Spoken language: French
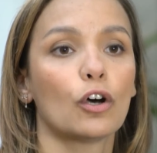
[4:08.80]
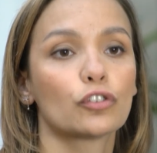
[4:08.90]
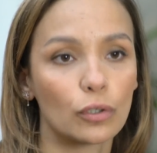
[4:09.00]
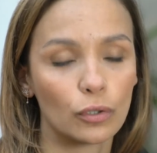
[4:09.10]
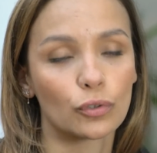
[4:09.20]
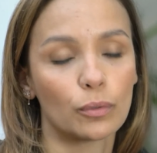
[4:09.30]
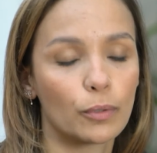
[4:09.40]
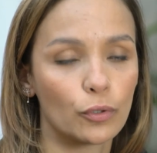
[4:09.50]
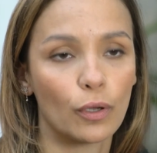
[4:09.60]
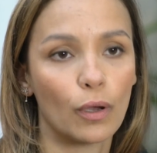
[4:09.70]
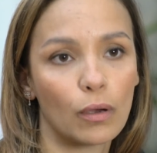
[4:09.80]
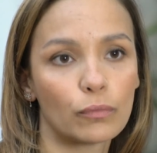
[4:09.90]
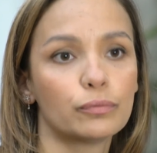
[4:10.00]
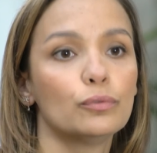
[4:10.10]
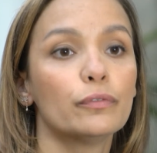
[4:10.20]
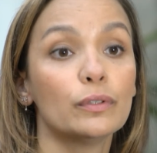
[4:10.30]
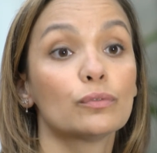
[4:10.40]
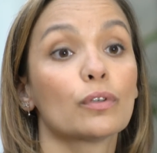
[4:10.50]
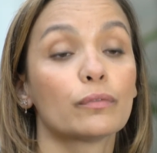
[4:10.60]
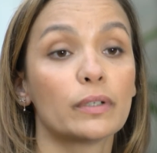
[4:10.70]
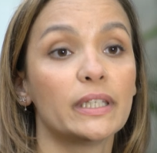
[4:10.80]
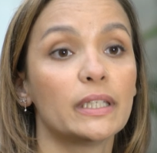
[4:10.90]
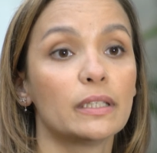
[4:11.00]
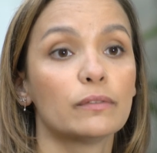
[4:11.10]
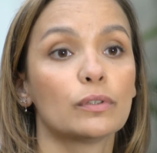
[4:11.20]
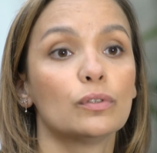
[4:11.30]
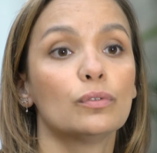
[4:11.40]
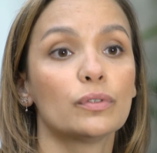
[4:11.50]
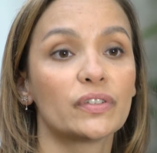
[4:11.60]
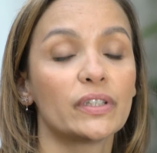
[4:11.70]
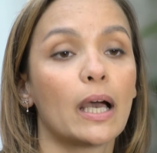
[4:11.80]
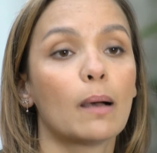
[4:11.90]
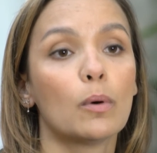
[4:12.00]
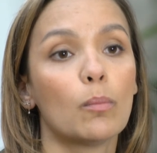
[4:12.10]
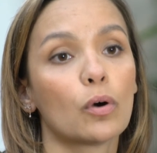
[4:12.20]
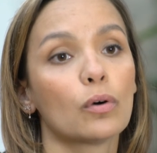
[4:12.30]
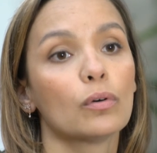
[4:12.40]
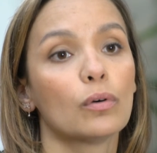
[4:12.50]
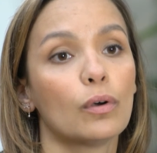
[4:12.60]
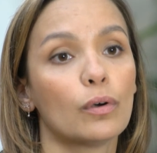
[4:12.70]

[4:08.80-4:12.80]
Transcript: En tant qu'entrepreneur, vous devez nous envoyer votre dossier à un moment